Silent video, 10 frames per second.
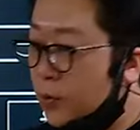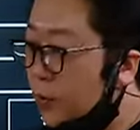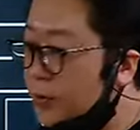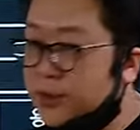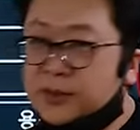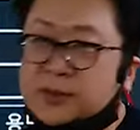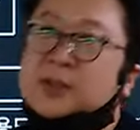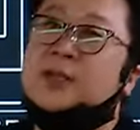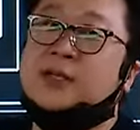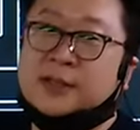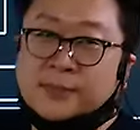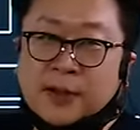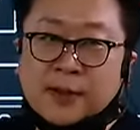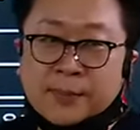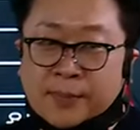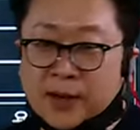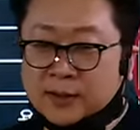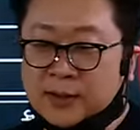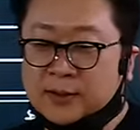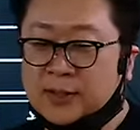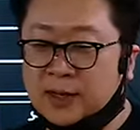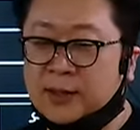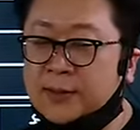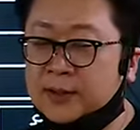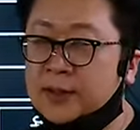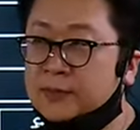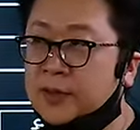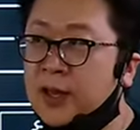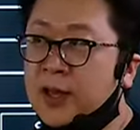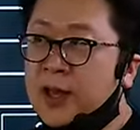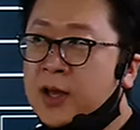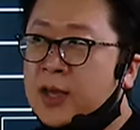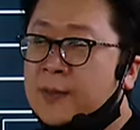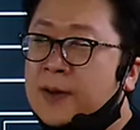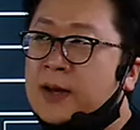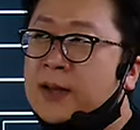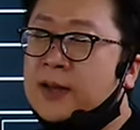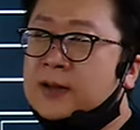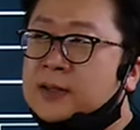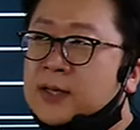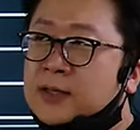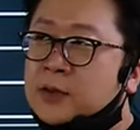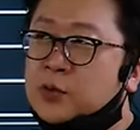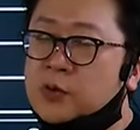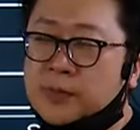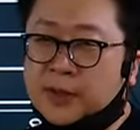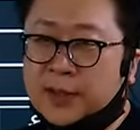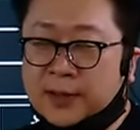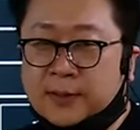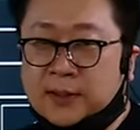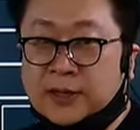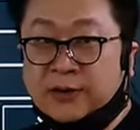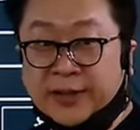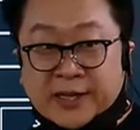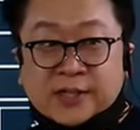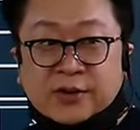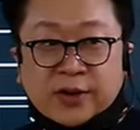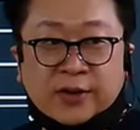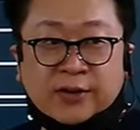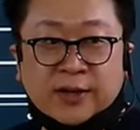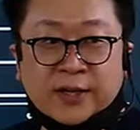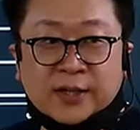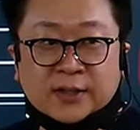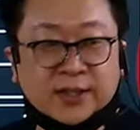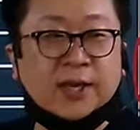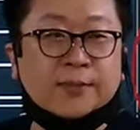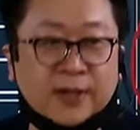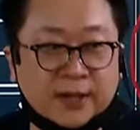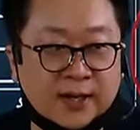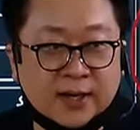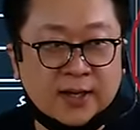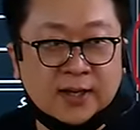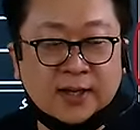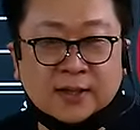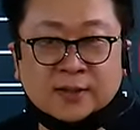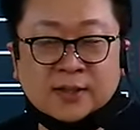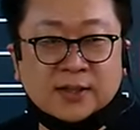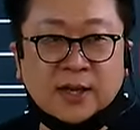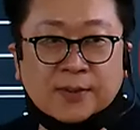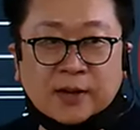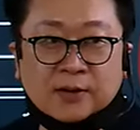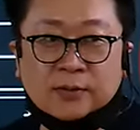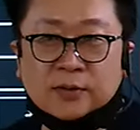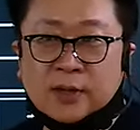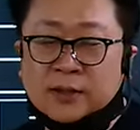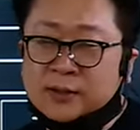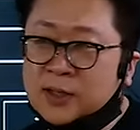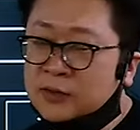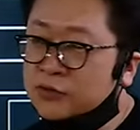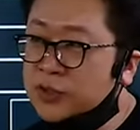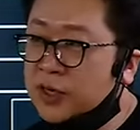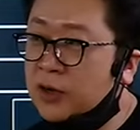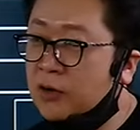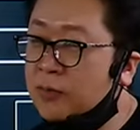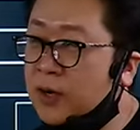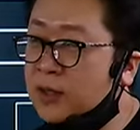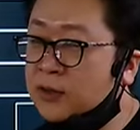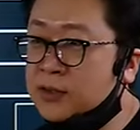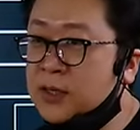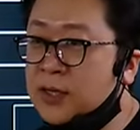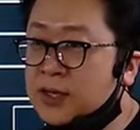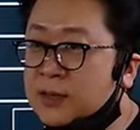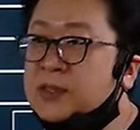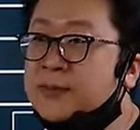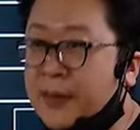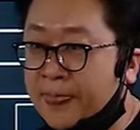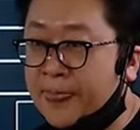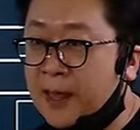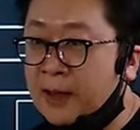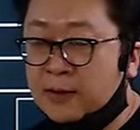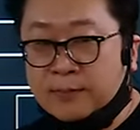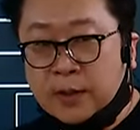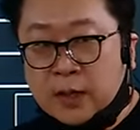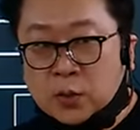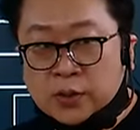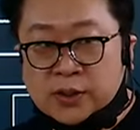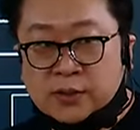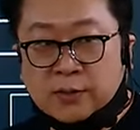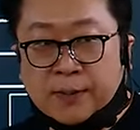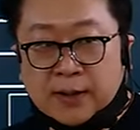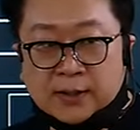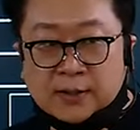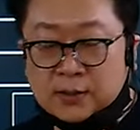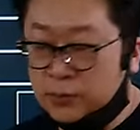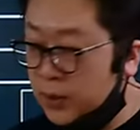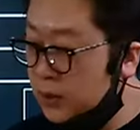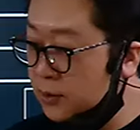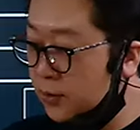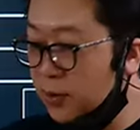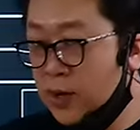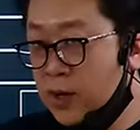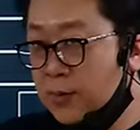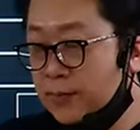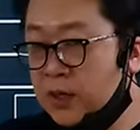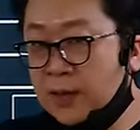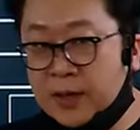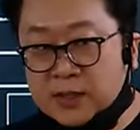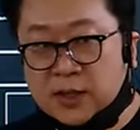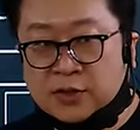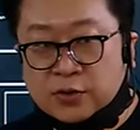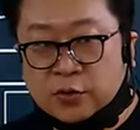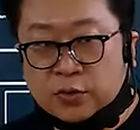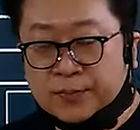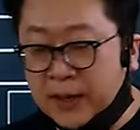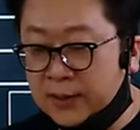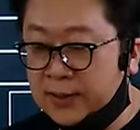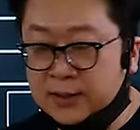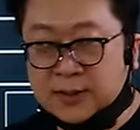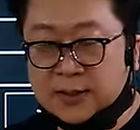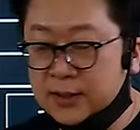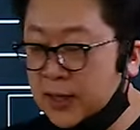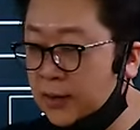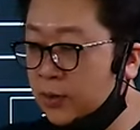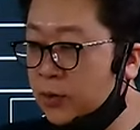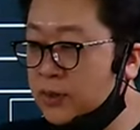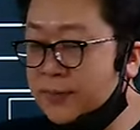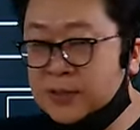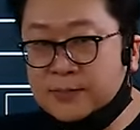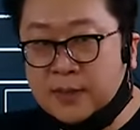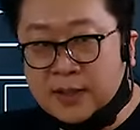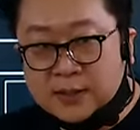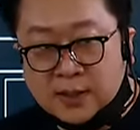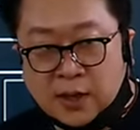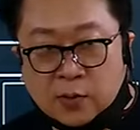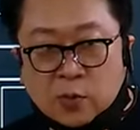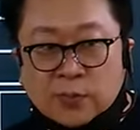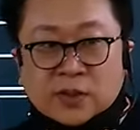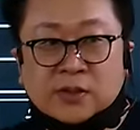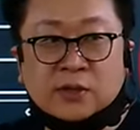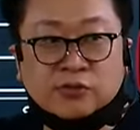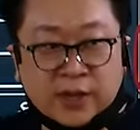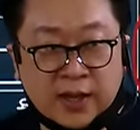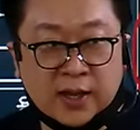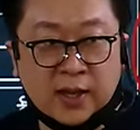공업지역은 3만. 바깥에는 난개발 때문에 개발 계획을 짤 때 조그맣게 개발된 걸 되게 싫어해요. 크게 개발해라. 큰 개발 그러면 항상 숫자가 얼마가 나오지? 30만. 그럼 도시지역 바깥이, 예를 들어서 미개발지 같은 경우는 바깥에는, 야, 너는 30만 이상 갖고 오면 지금 해줄게.